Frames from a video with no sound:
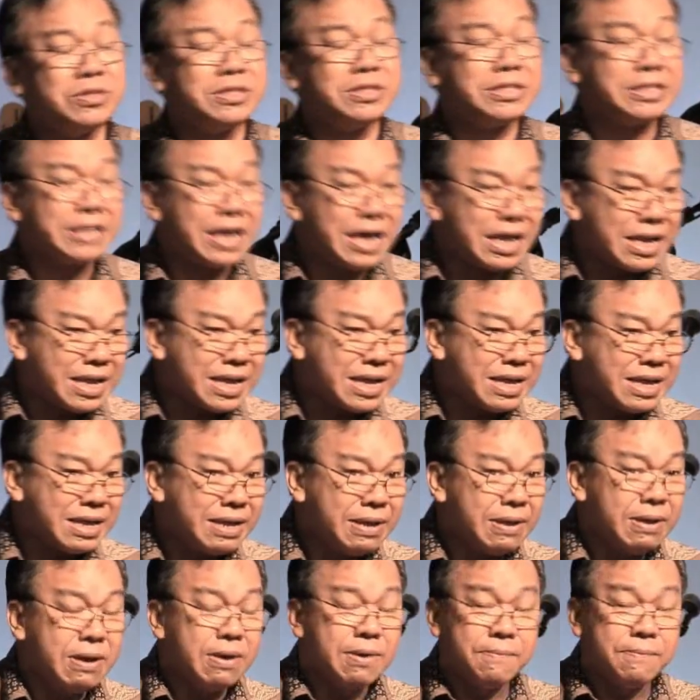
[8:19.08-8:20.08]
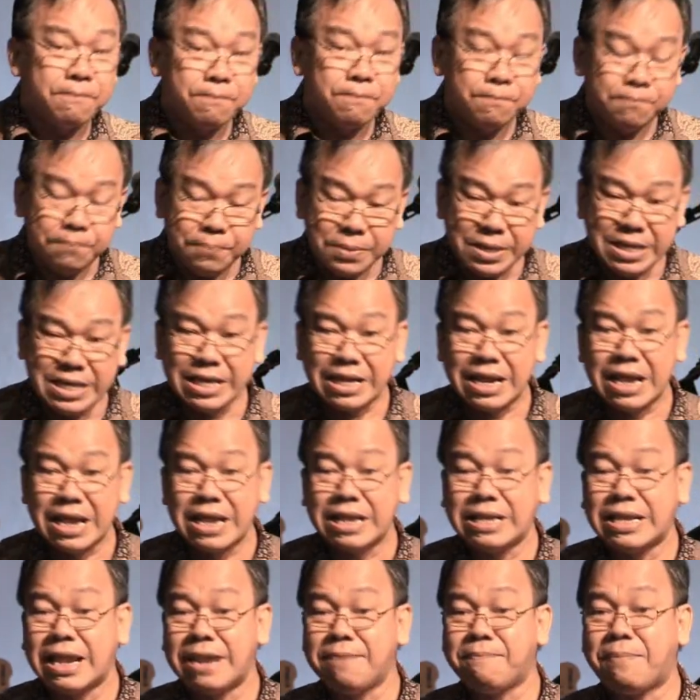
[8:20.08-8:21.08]
cara pikiran
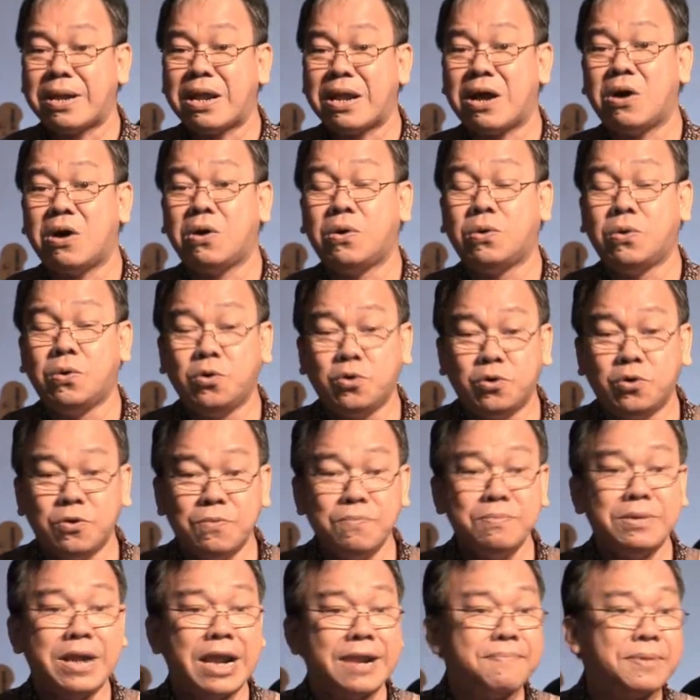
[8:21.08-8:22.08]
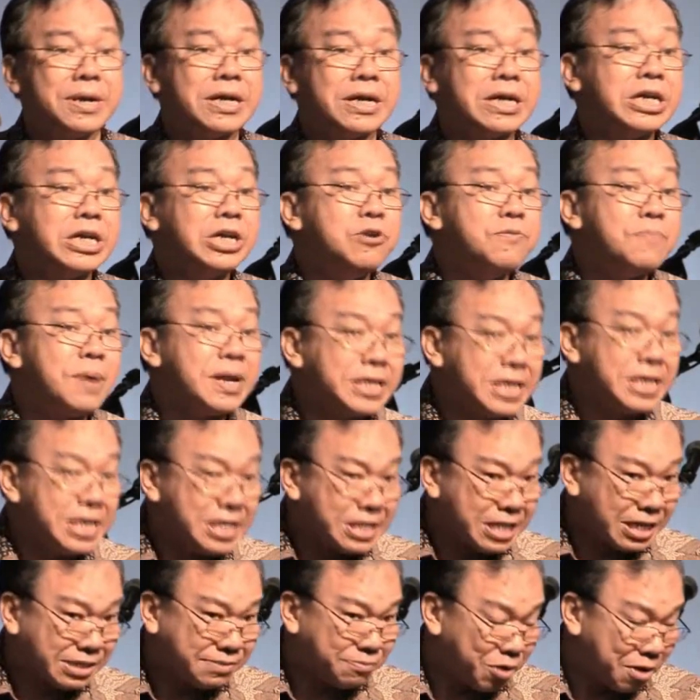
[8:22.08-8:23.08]
daripada hukum daripada kehidupan
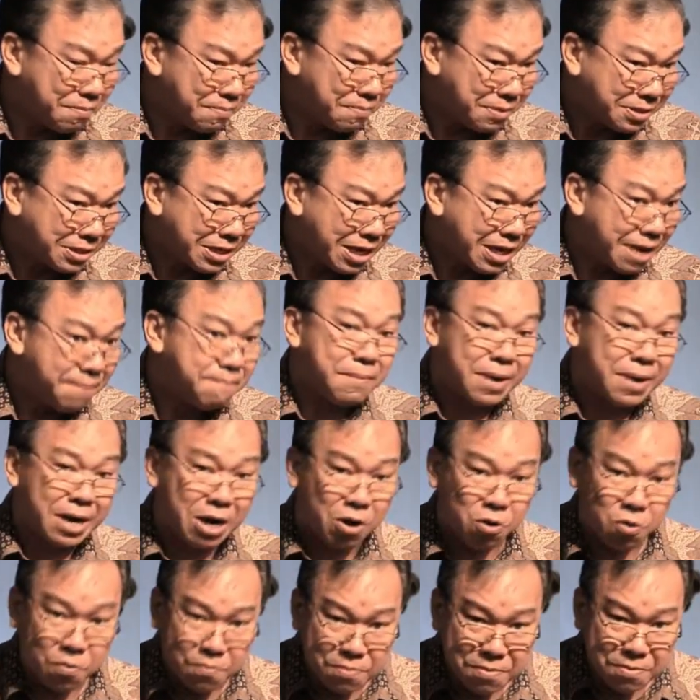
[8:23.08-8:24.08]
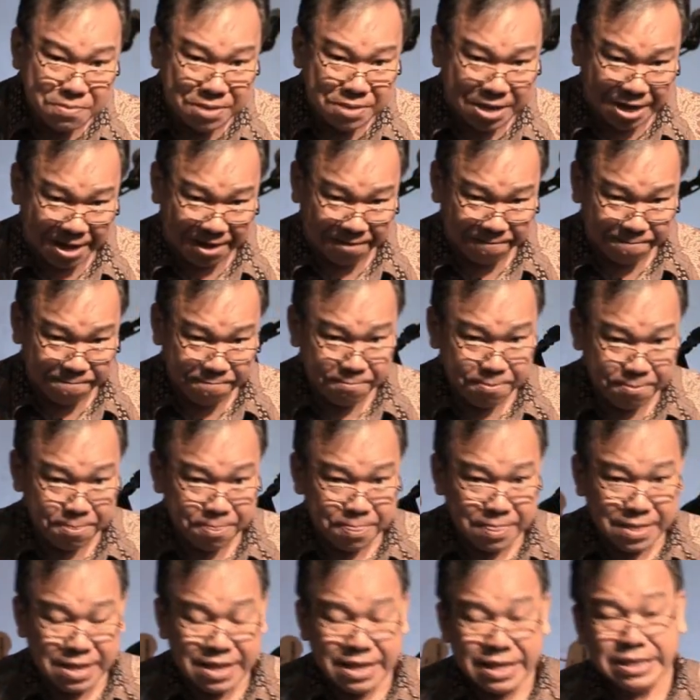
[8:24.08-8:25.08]
kita seorang percaya dan pada umumnya.
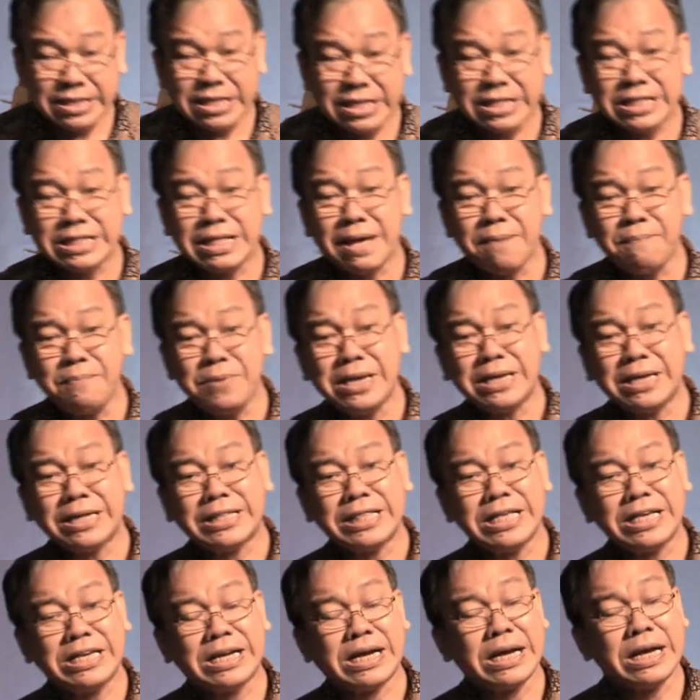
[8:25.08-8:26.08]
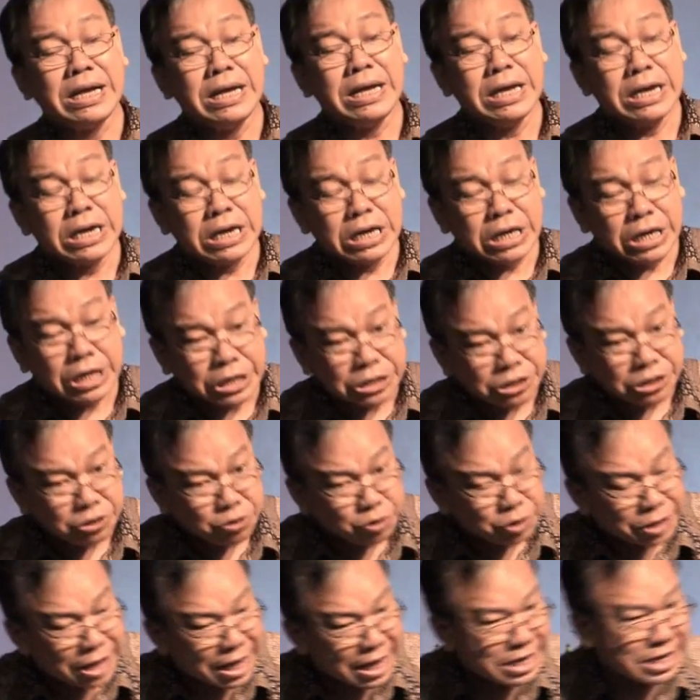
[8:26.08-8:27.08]
Tetapi ketika Kristus
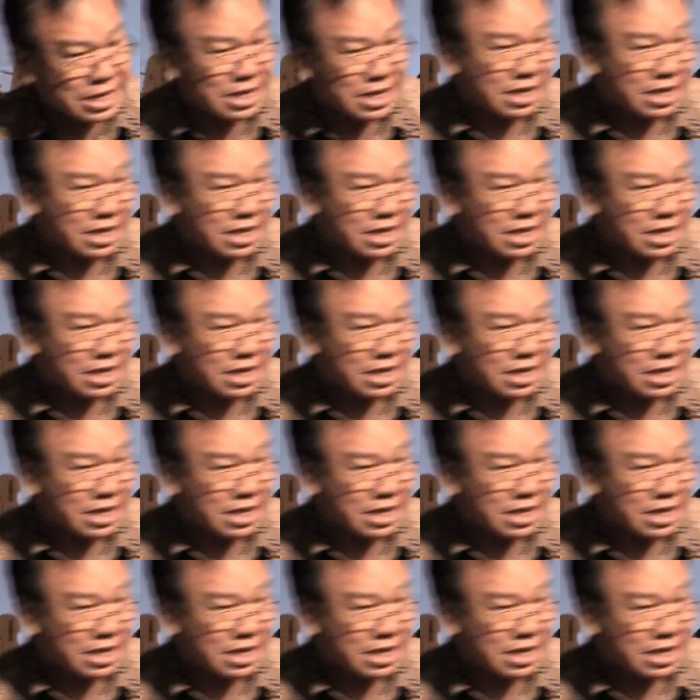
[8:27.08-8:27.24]
hadir,